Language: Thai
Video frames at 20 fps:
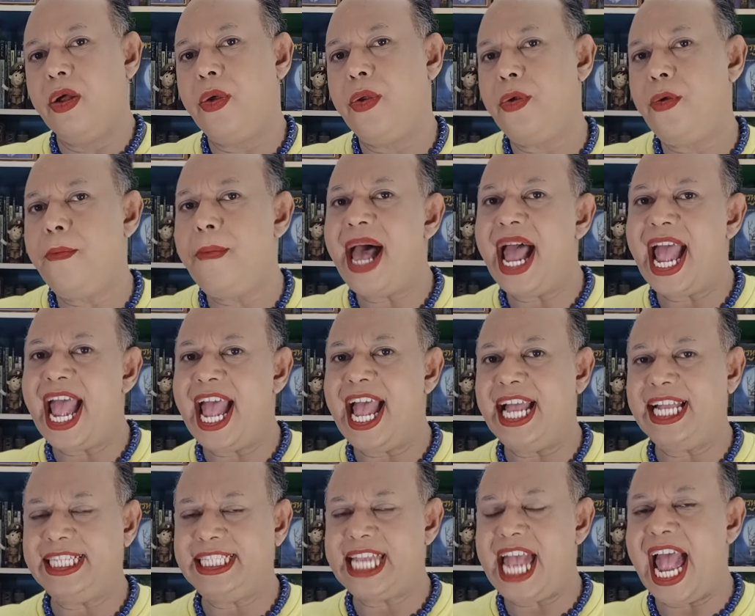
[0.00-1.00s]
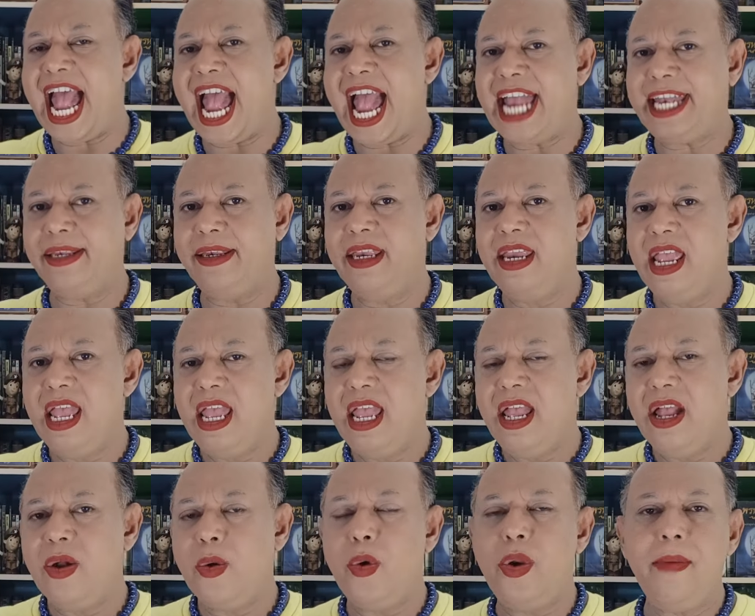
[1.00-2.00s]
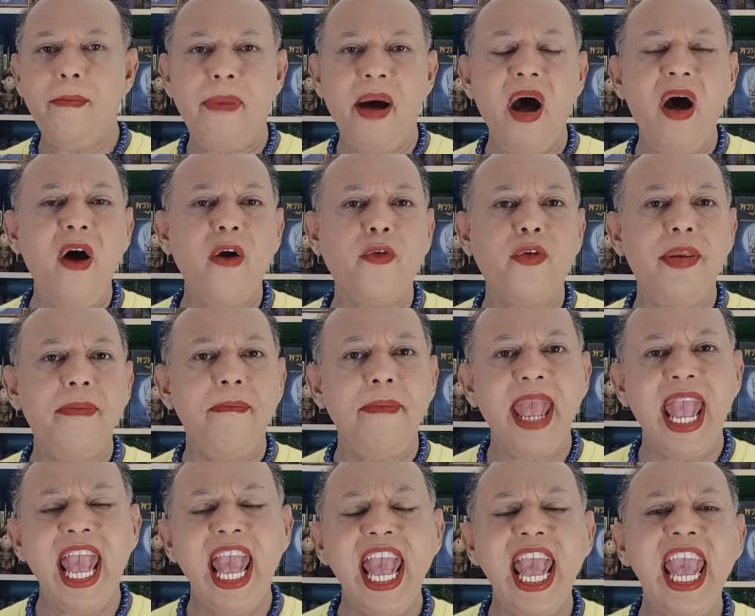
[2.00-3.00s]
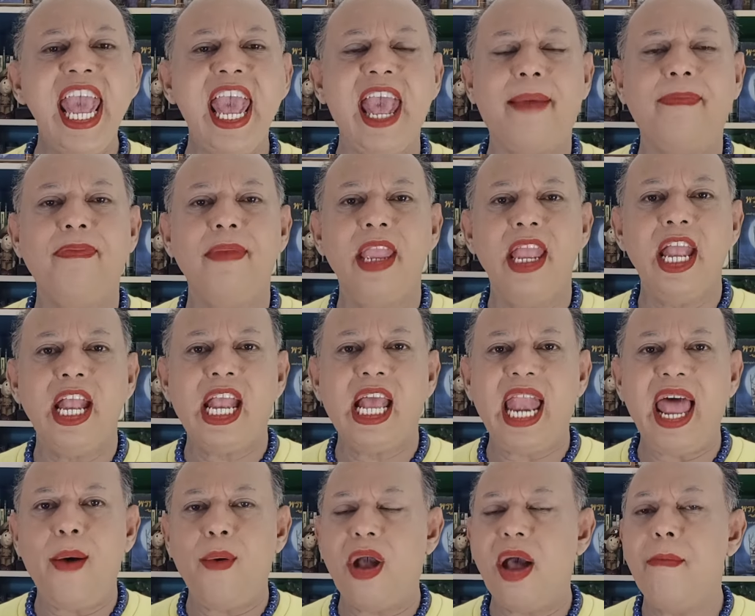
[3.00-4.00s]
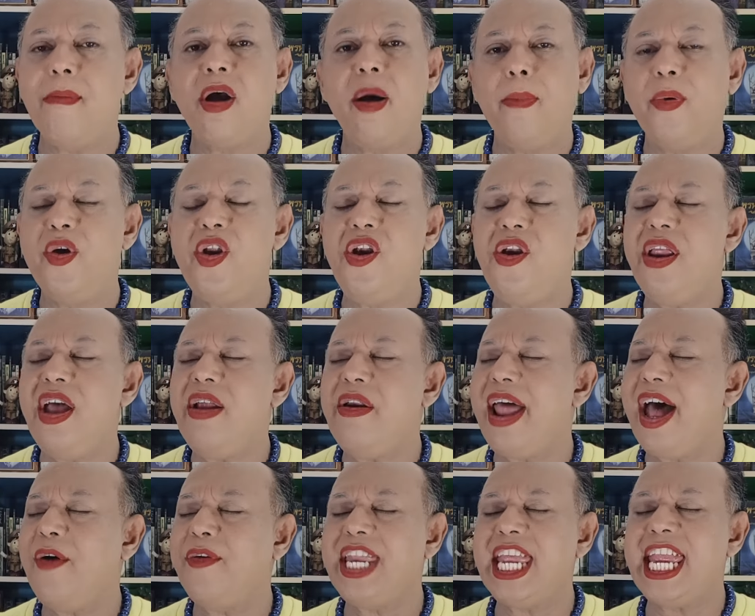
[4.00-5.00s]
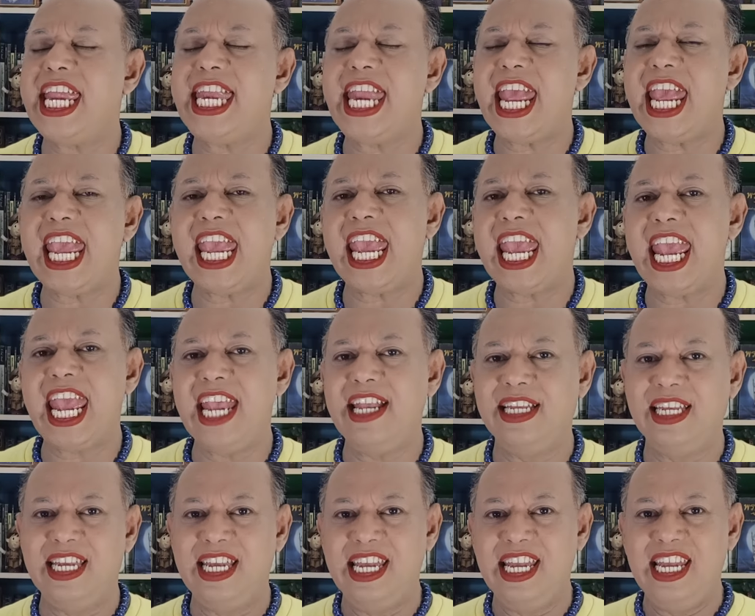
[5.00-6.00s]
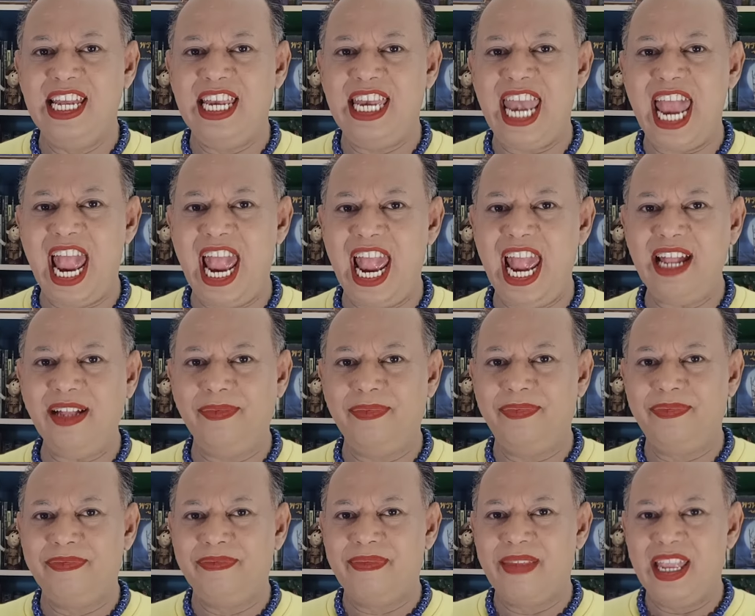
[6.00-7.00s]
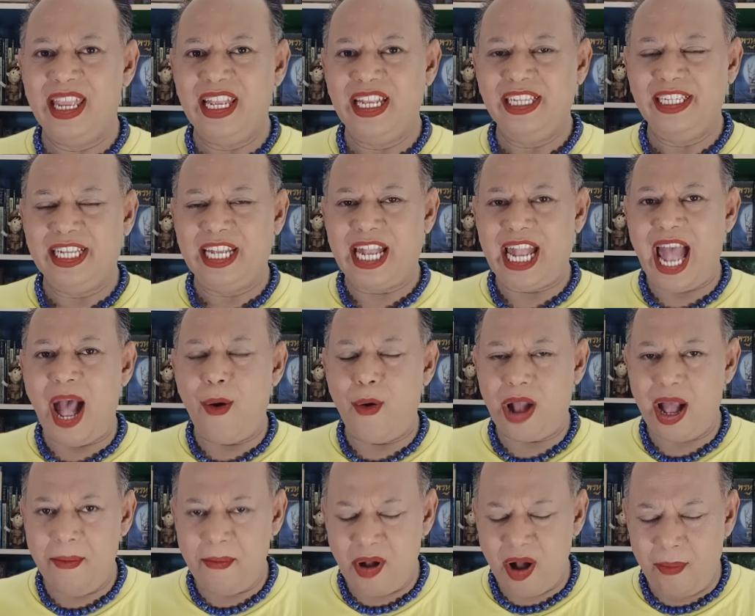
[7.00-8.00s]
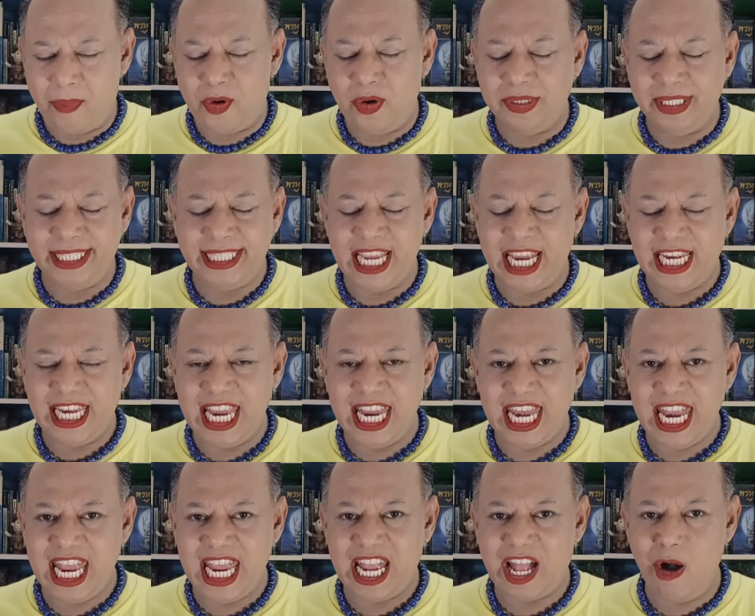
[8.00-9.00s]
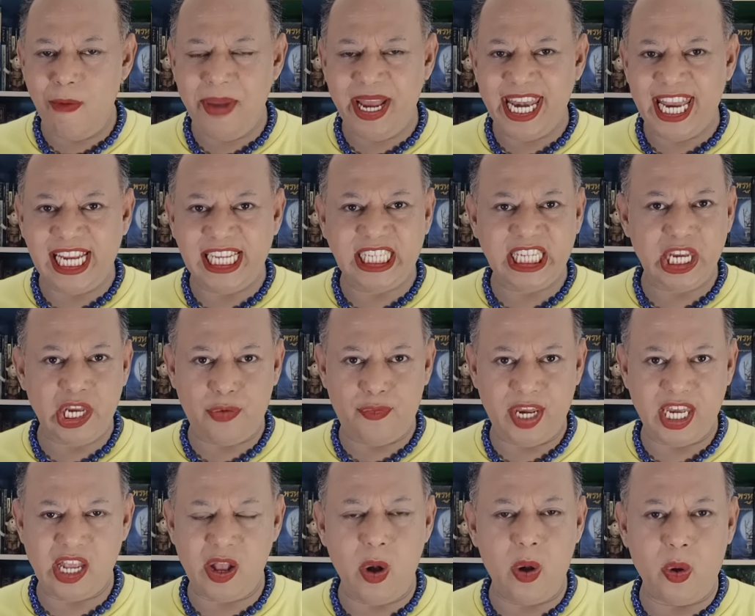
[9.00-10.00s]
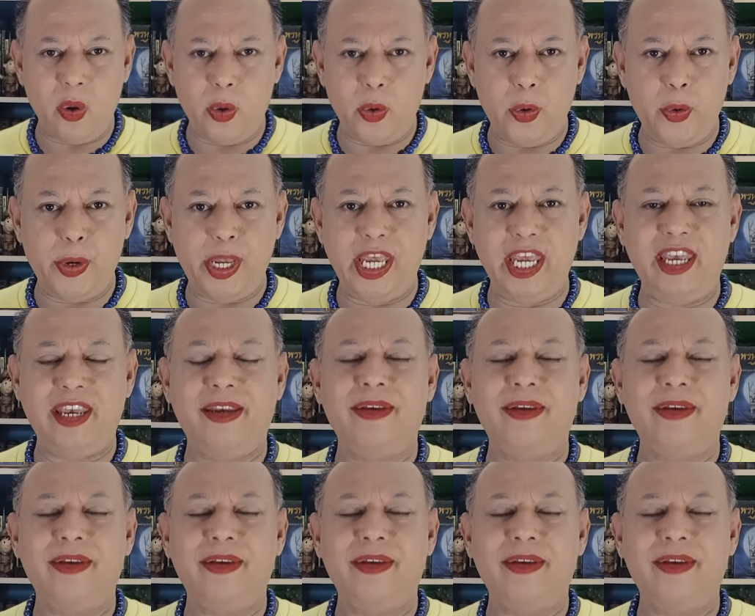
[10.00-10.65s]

ครูบาอาจารย์ คุณพ่อคุณแม่ กล่าวคำขอบคุณเรื่องราวดีๆนะกล่าวคำขอบคุณสิ่งดีๆ เข้ามาในชีวิตของคุณ